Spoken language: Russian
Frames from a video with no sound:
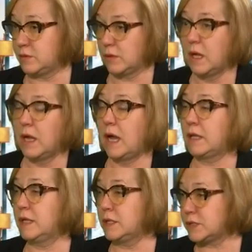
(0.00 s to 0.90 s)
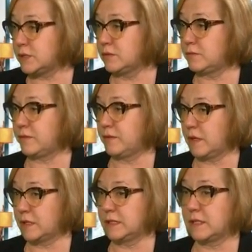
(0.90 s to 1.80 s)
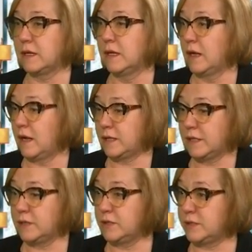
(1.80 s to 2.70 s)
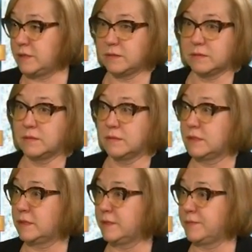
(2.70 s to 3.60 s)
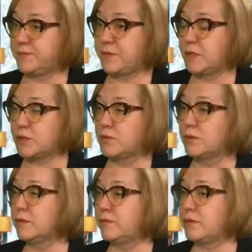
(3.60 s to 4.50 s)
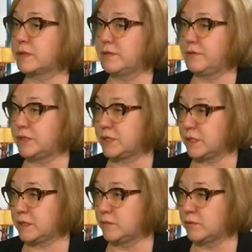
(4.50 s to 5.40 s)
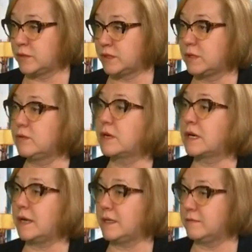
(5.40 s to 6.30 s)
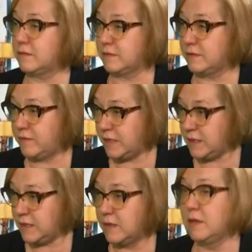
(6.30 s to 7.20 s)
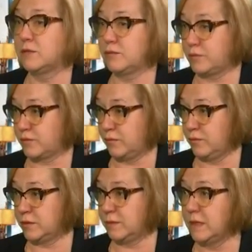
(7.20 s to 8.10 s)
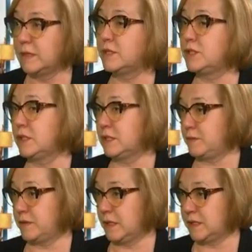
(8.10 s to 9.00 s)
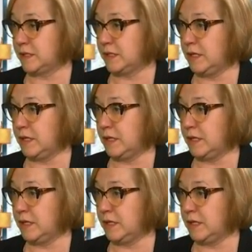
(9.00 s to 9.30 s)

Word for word: все. А дальше идет профилактика. Она есть, э, это ежегодный флюорографический осмотр с целью раннего выявления туберкулезов, начиная с 15